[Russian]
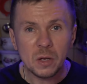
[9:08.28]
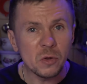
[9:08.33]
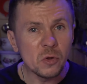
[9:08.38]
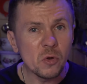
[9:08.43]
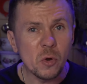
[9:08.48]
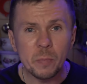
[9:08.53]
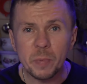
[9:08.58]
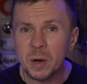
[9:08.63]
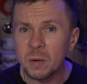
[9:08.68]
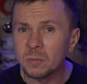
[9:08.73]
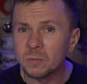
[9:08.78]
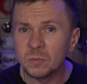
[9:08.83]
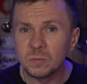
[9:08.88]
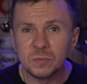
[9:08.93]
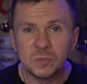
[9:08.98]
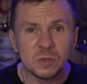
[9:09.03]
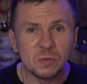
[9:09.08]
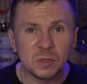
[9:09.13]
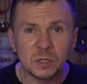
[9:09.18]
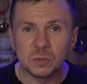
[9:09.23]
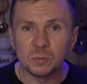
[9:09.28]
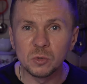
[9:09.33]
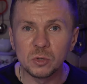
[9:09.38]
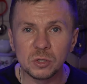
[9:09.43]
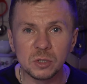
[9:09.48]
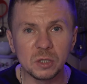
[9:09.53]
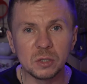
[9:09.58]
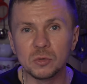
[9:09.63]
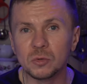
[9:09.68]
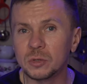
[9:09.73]
Ее прям
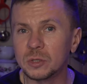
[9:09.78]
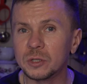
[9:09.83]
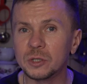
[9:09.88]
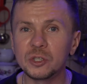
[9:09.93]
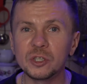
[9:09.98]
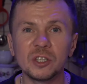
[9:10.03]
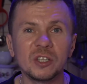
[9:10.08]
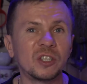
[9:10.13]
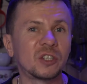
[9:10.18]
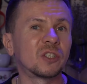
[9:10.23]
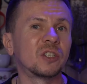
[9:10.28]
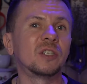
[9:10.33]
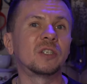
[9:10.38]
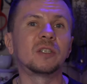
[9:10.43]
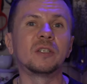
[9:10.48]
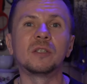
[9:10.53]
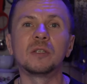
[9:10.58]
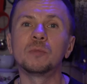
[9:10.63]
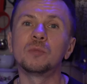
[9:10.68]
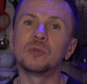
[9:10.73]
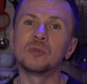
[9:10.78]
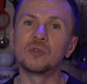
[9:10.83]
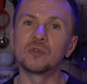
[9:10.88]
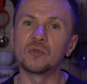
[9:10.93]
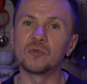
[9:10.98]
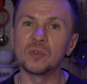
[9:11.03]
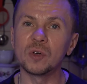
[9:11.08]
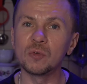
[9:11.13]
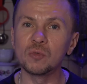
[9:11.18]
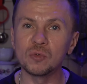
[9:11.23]
невозможно не услышать, даже если ты будешь
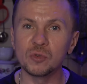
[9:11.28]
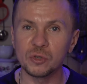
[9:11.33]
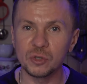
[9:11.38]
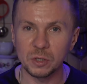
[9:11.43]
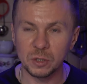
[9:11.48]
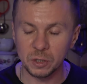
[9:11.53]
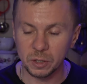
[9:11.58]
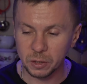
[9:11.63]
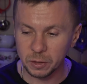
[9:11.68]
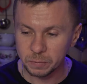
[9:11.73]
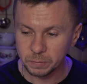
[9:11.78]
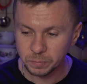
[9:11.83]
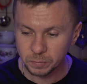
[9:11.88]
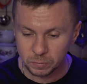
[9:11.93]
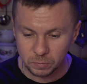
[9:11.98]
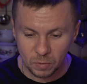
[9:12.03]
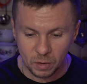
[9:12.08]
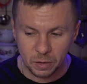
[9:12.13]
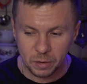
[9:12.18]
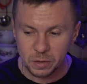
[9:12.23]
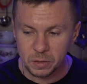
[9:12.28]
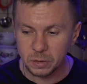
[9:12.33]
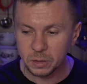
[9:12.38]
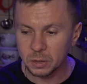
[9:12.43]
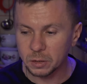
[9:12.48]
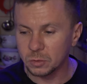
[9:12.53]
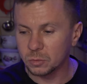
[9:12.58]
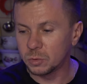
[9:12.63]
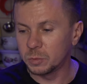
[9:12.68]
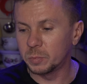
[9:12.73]
в наушниках.
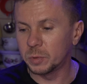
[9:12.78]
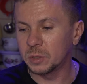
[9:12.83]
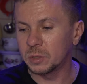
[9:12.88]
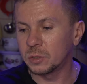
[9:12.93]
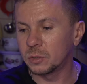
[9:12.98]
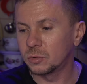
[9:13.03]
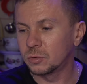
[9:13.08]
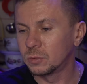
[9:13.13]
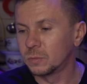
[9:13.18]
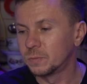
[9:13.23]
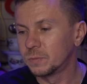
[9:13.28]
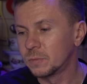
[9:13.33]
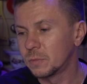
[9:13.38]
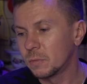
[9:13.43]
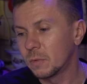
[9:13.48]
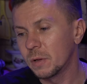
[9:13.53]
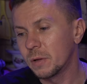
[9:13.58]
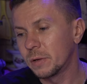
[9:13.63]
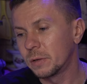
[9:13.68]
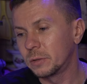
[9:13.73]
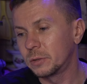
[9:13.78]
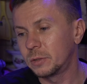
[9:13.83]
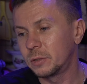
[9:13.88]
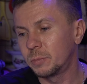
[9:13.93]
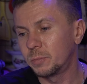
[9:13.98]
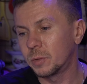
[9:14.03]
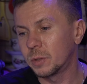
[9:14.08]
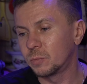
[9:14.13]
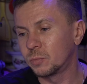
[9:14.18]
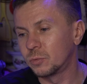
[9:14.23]
я такой подхожу, три
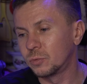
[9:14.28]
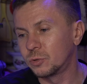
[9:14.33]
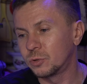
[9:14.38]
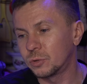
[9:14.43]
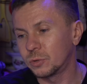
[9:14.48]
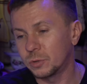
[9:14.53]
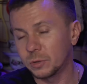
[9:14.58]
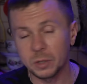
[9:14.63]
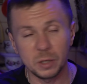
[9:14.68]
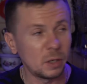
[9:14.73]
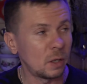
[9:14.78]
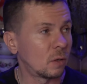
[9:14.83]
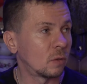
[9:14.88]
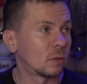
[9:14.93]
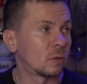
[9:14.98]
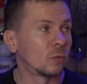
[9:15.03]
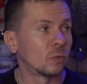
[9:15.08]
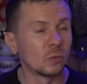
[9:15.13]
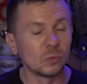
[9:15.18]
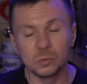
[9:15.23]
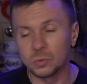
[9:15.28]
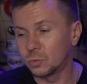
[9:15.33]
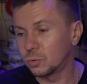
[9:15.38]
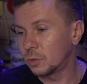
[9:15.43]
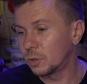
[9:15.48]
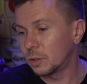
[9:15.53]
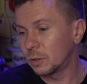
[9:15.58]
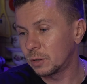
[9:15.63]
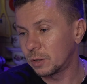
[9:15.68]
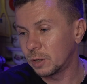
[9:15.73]
пропущенных, а я вот, ну, тут
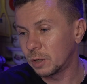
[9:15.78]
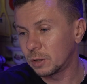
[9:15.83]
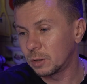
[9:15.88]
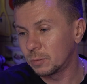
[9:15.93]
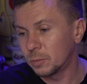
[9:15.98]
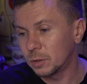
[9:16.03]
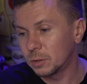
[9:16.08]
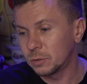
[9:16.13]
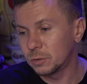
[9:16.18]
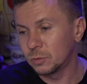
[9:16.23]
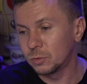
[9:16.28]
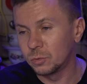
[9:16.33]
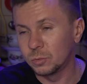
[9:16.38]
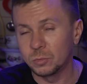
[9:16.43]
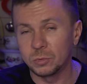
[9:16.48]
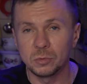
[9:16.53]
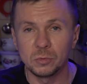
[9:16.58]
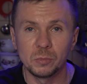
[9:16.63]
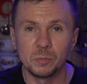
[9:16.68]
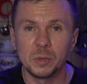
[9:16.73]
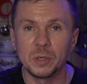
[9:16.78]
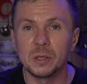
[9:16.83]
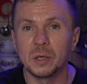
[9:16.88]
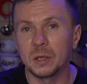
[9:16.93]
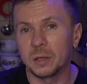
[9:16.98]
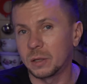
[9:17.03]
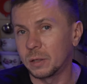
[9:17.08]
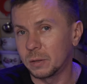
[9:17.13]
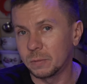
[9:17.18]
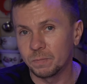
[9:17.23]
рядом ходил, думаю, ну,
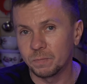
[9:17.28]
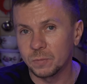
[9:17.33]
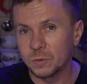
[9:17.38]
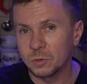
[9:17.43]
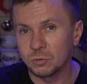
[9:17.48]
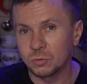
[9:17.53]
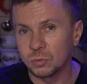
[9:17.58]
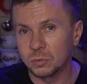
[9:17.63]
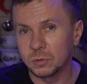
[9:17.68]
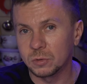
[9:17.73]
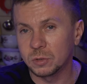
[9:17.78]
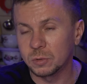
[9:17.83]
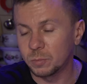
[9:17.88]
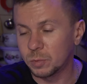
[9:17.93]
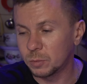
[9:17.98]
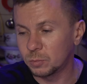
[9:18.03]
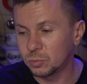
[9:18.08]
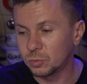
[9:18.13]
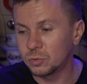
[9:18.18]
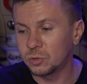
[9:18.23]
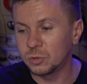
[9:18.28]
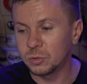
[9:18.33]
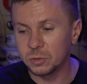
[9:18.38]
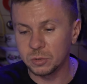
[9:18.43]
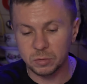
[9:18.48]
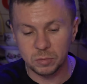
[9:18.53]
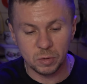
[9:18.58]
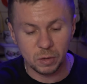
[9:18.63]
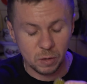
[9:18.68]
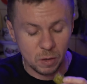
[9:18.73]
понятно, что это за пропущенные
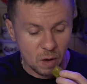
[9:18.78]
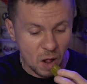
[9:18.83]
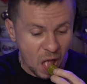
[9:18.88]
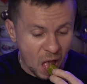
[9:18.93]
звонки.